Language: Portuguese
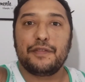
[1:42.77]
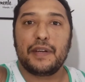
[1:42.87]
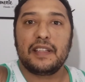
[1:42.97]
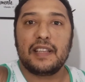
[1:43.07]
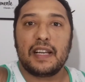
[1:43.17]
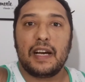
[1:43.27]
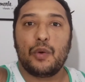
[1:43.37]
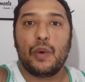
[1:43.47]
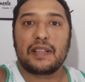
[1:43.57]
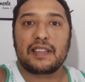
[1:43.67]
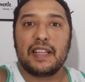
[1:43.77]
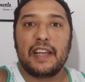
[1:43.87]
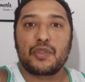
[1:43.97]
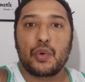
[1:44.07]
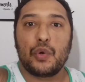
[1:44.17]
enfrentará o
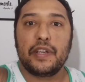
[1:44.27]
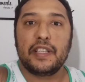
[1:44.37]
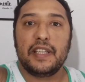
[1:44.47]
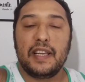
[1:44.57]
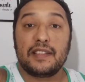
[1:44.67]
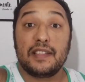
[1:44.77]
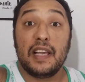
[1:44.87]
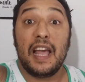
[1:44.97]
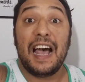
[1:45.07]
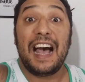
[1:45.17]
Atlético Goianiense